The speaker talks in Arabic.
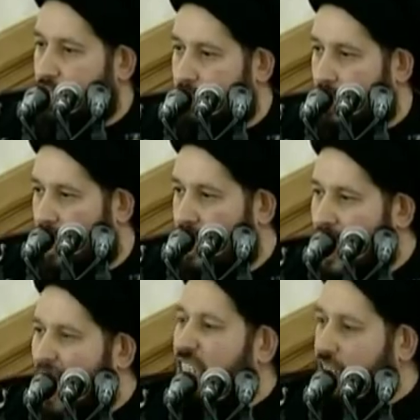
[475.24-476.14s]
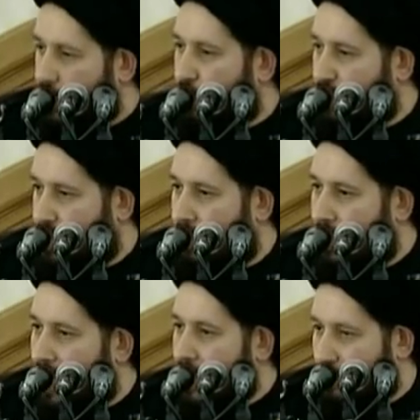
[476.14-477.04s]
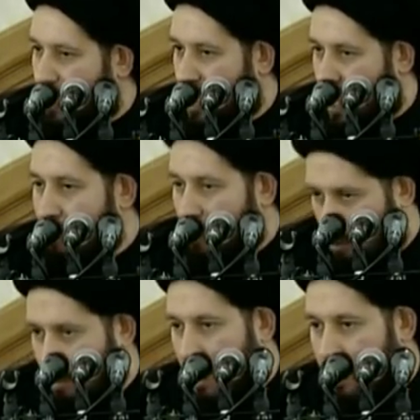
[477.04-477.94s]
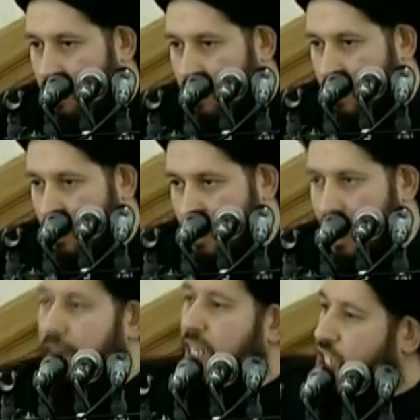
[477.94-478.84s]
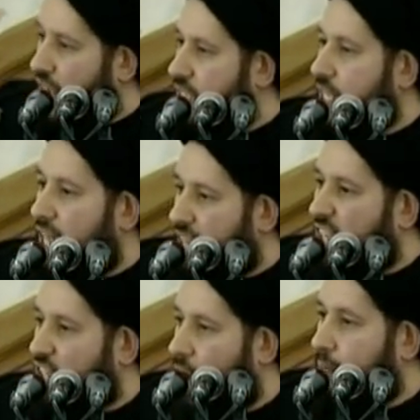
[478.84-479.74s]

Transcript: سبيل الله التصدق في سبيل الله يصبح شيئا مبغوضا لأن الشخص الذي اغتاب